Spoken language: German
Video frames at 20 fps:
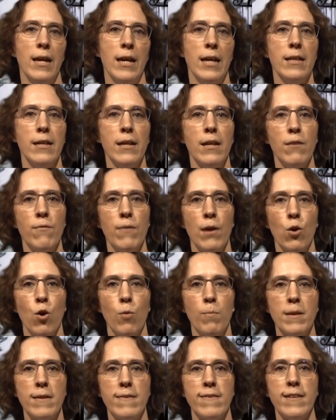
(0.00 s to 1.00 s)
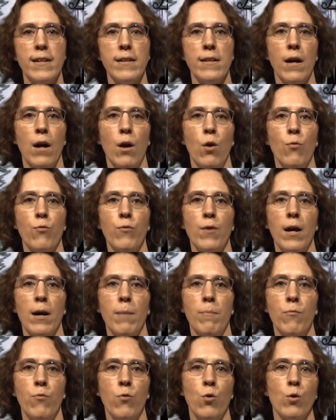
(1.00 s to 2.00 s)
in denen wir komplizierte
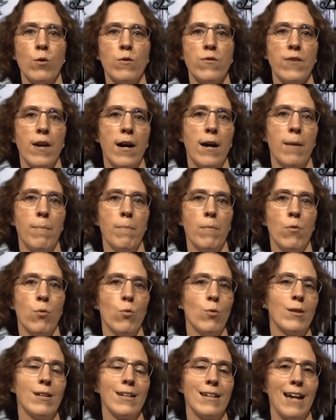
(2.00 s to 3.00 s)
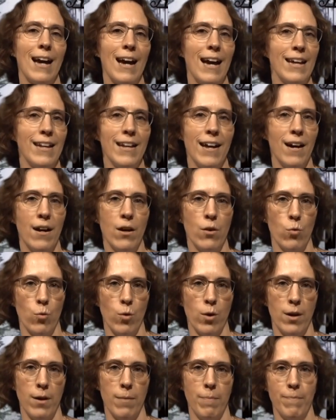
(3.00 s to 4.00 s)
Aufgaben vor uns haben und keine
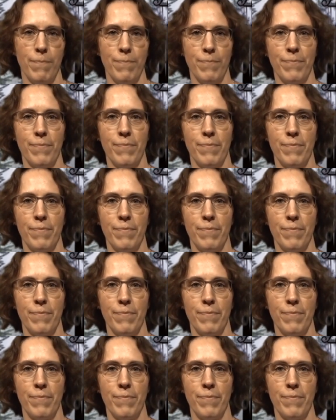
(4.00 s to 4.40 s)
Ahnung haben.